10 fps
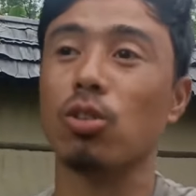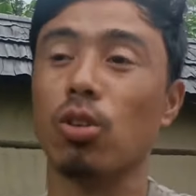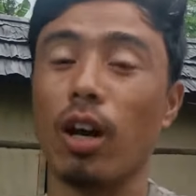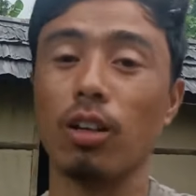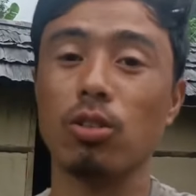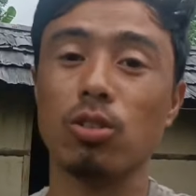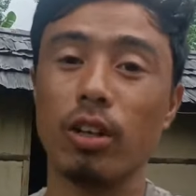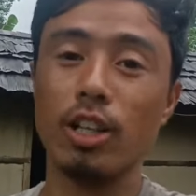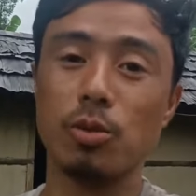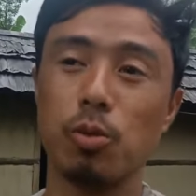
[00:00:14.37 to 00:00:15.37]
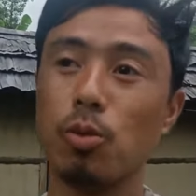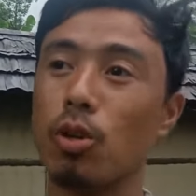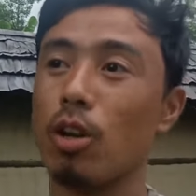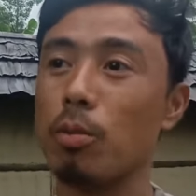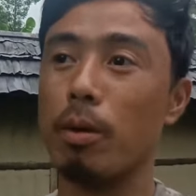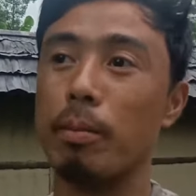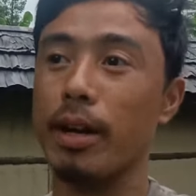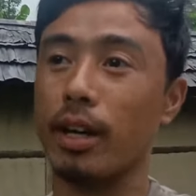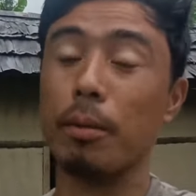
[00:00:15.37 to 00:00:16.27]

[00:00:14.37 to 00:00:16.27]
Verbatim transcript: तो कल को तो गाइस पूरा रूपम भैया